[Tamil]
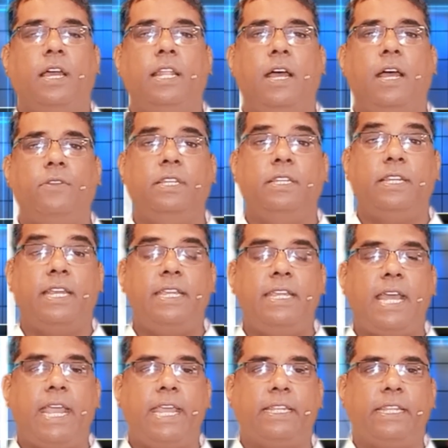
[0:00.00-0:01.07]
அதாவது
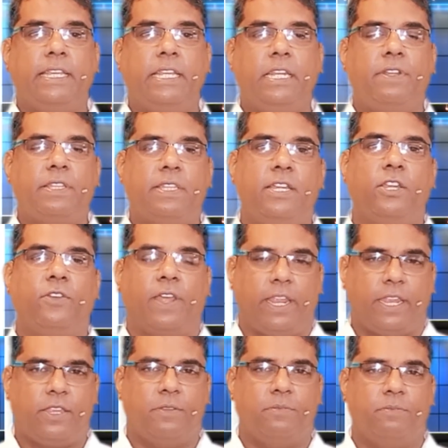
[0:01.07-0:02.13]
ரெண்டாயிரத்தி இருபத்தி ரெண்டு
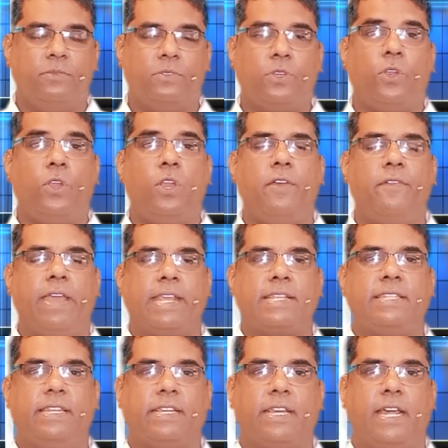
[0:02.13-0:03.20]
வரைக்கும் கொரோனா
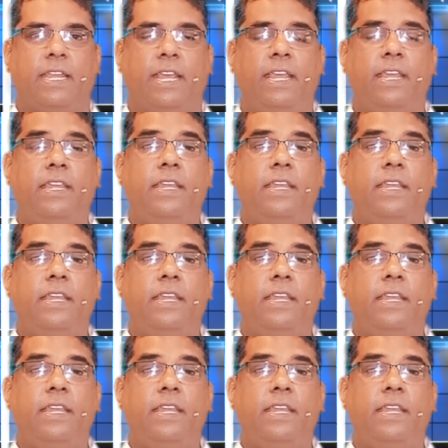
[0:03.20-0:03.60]
வேக்சினுக்கான